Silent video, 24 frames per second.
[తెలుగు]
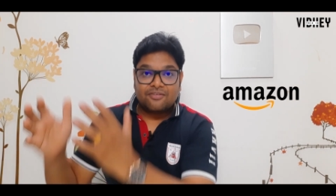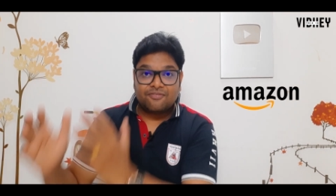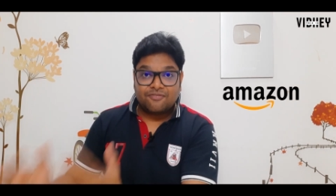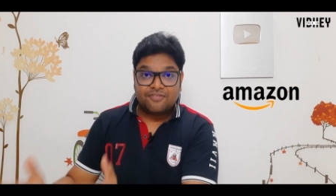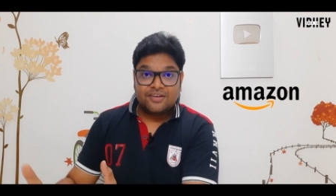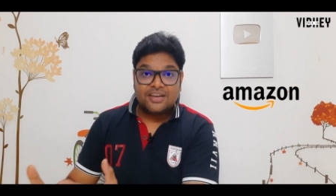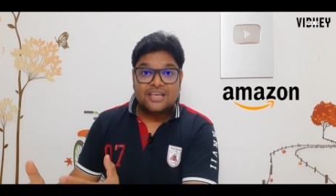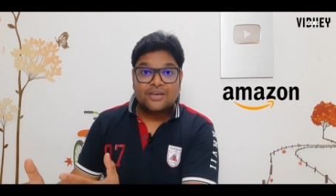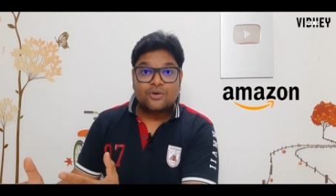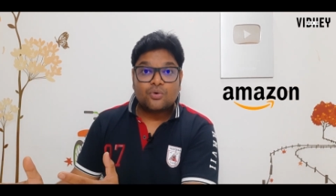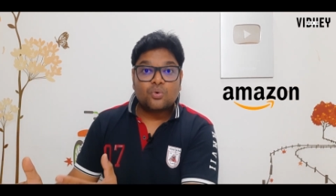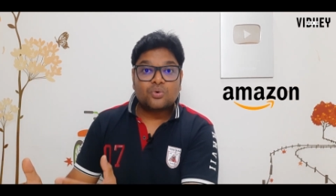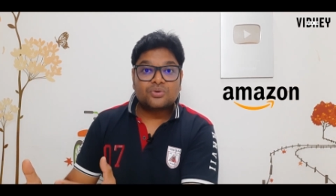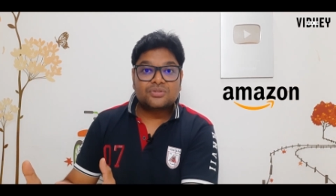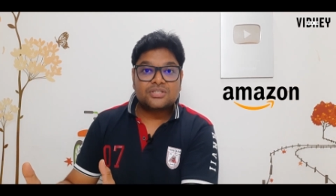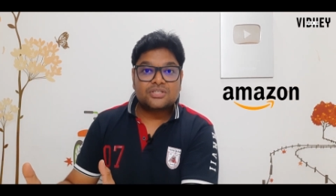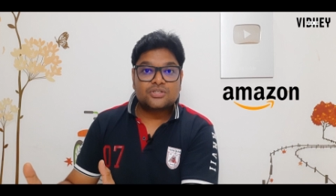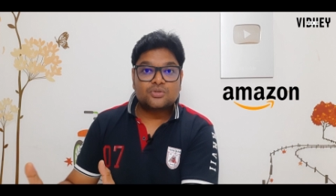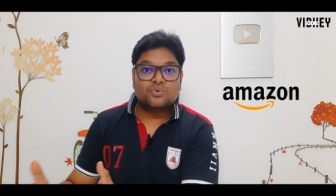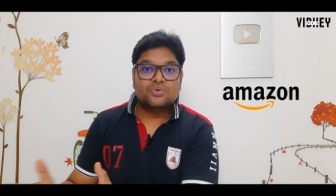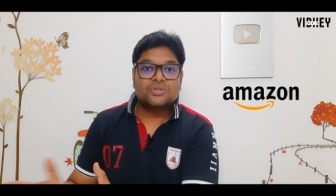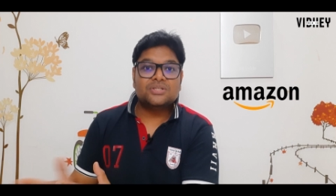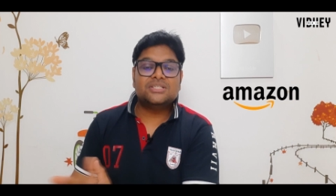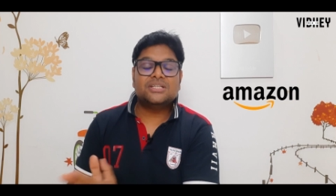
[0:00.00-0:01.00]
ఫ్రీ కోర్సెస్
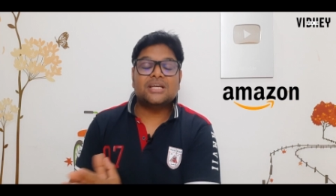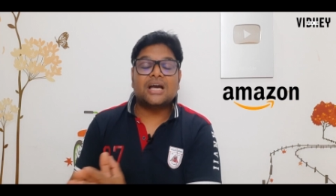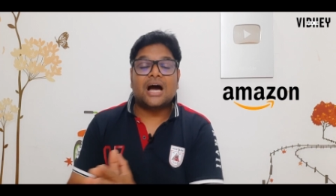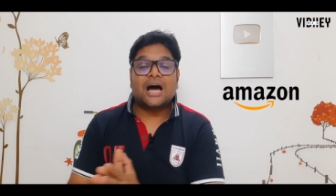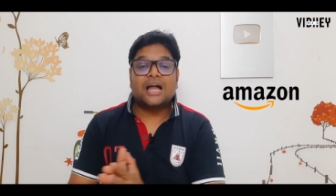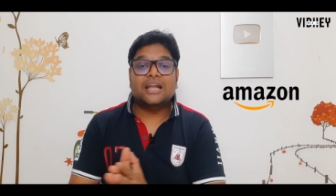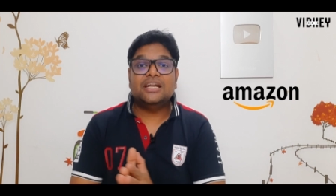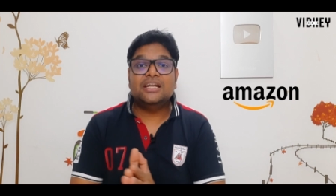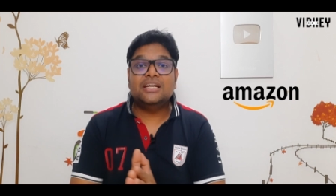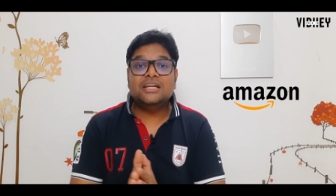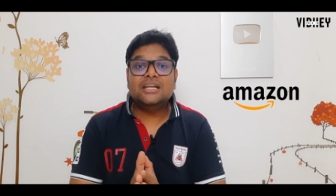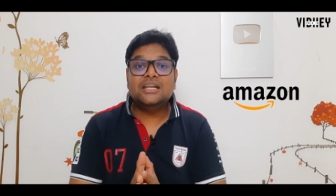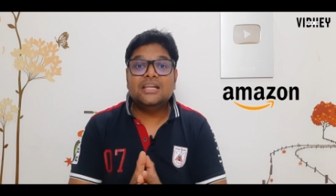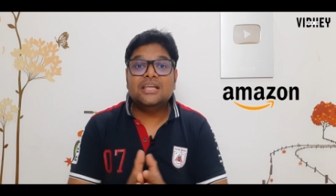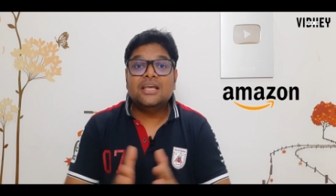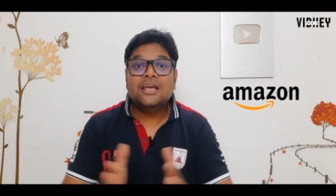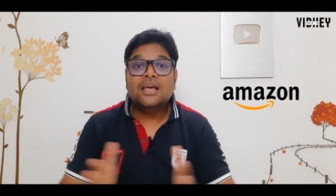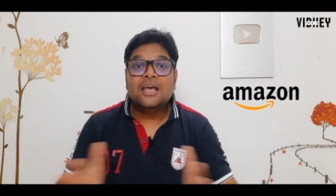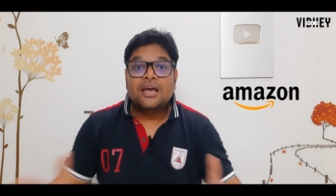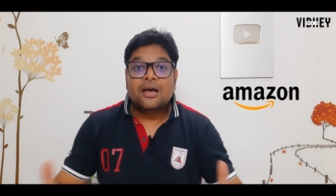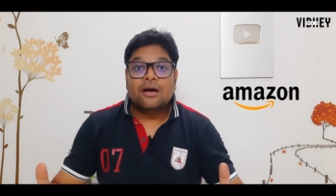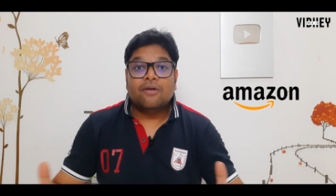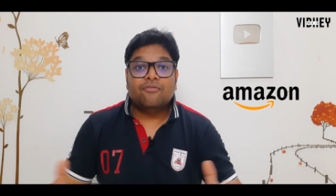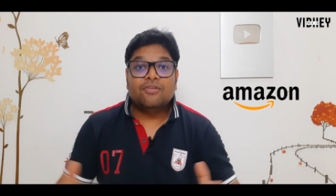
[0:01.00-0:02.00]
గురించి అన్ని
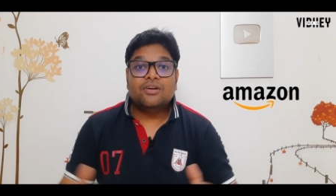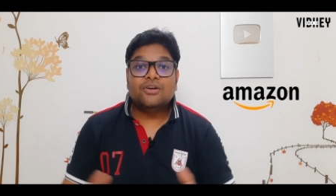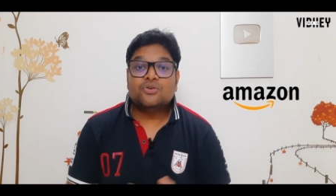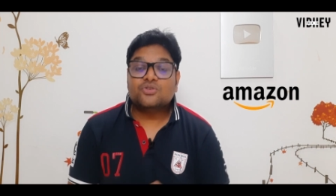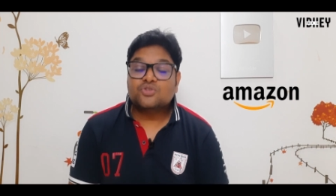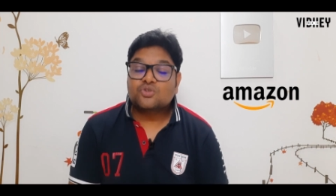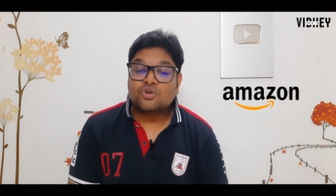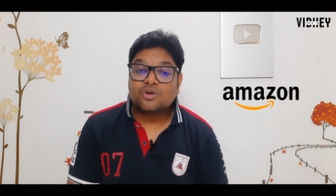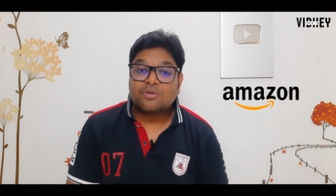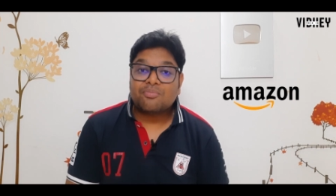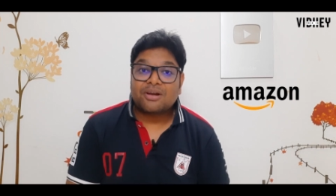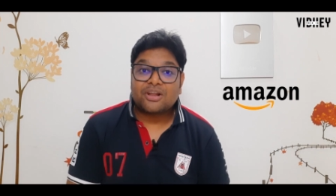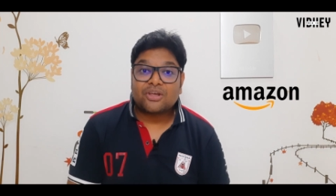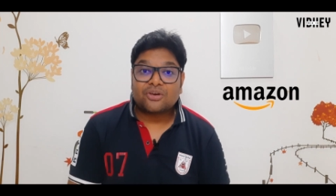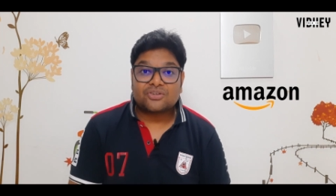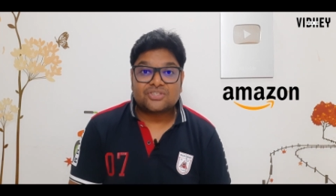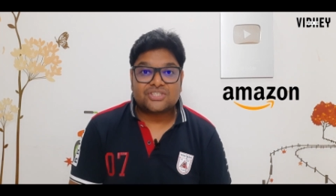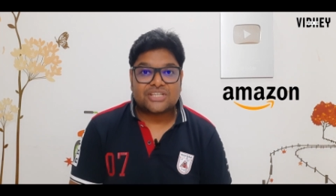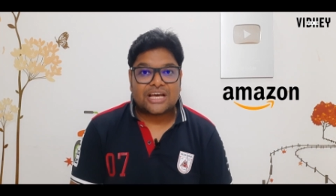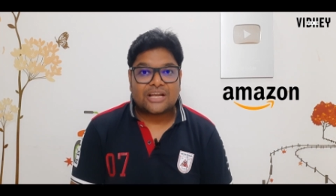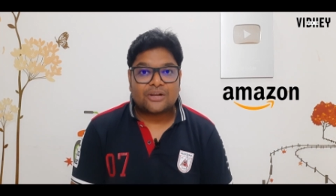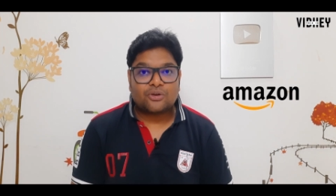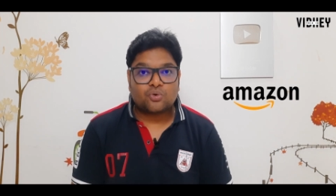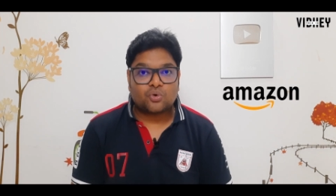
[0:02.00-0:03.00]
వీడియోస్ కూడా మన యొక్క
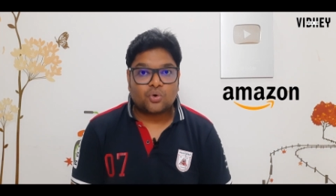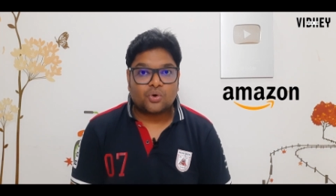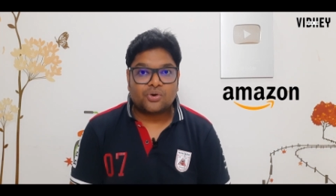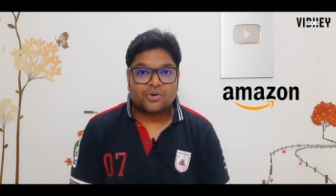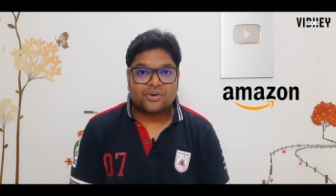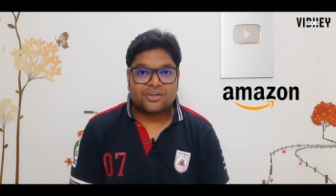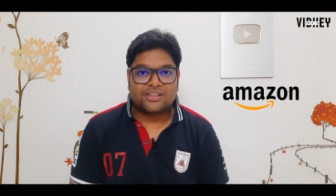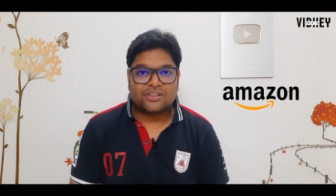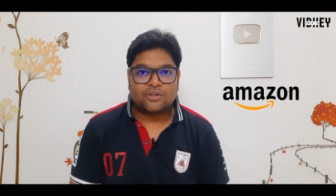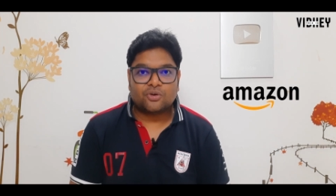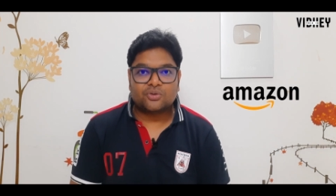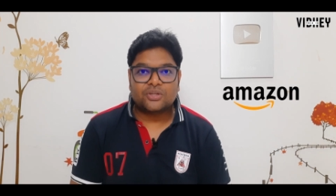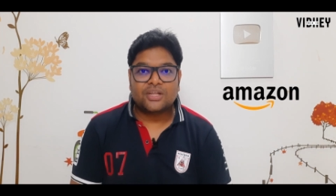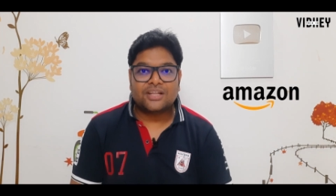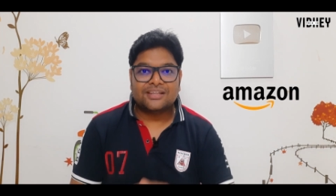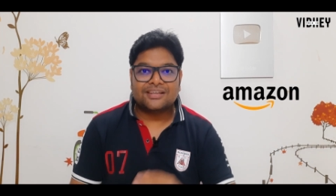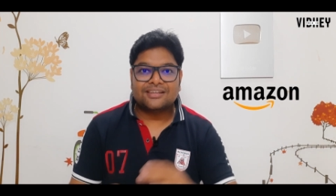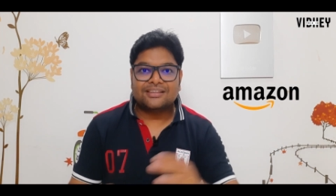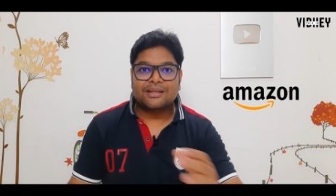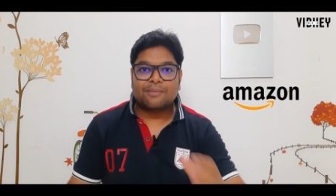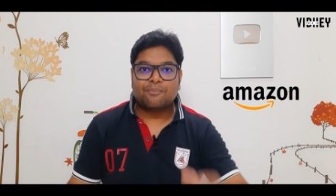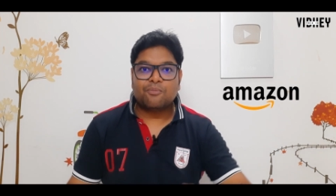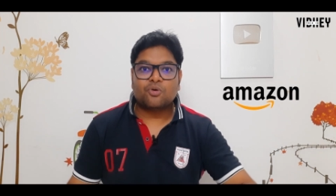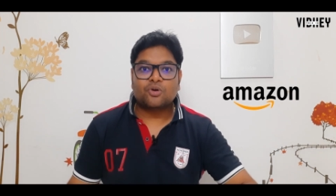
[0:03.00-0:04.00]
ఛానల్ రోల్అవుట్ అయితే అవుతాయి
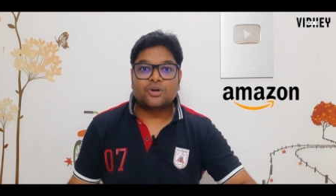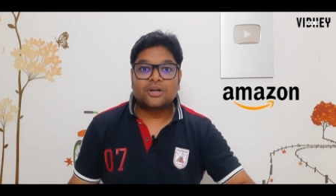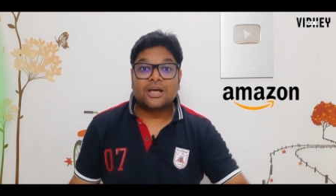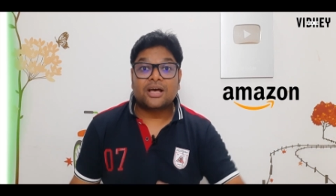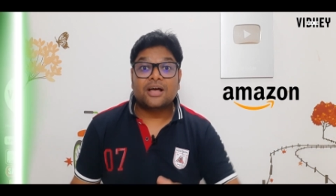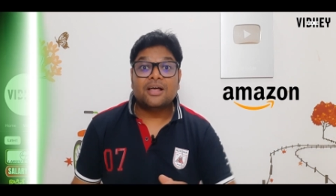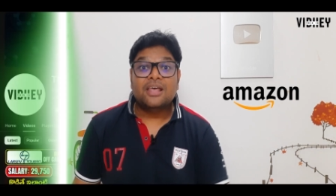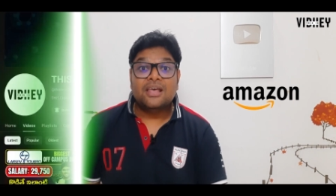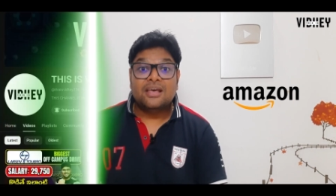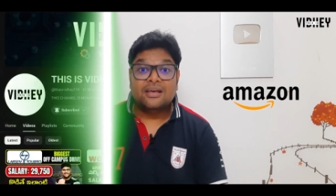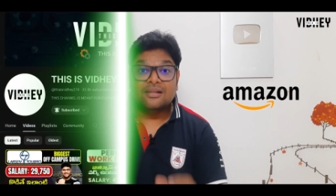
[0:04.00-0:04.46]
అందుకే తప్పకుండా